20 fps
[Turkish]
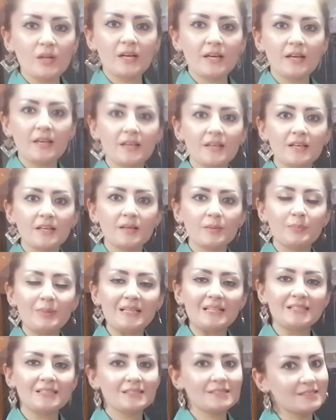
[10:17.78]
öyle e,
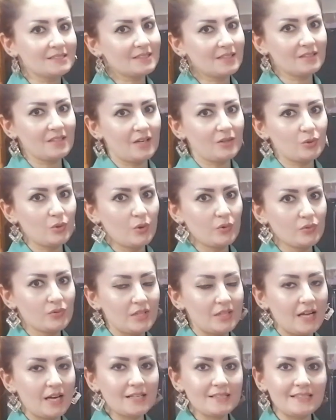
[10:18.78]
bildiğiniz sıradan
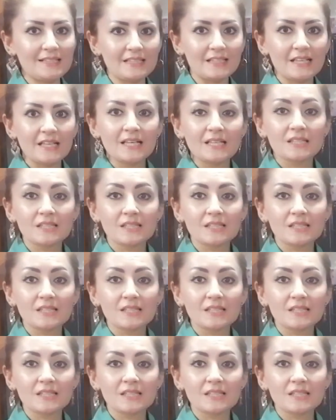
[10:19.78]
köfteler değil.